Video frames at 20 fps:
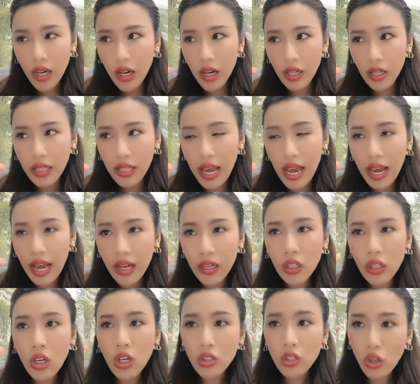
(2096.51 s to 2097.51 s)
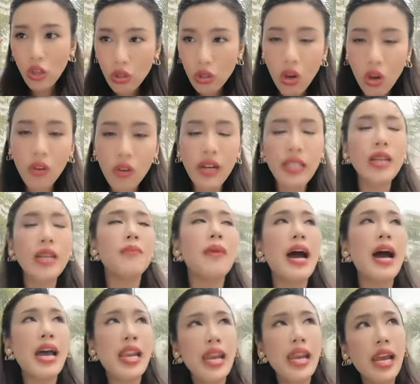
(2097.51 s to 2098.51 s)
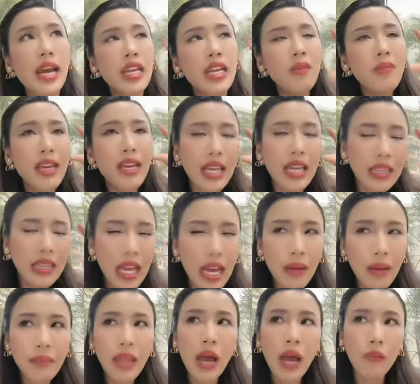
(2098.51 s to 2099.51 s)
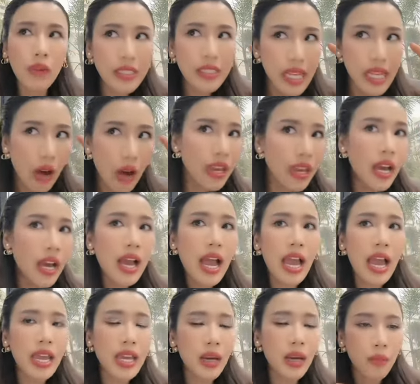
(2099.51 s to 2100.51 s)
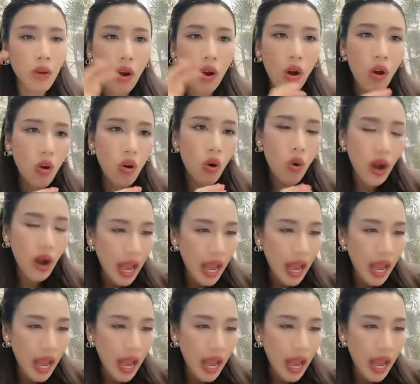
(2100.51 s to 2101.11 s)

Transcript: ออทางสสรัฐบาลนะคะที่มีการตั้งคำถามว่าจะเอายังไงกับคลอง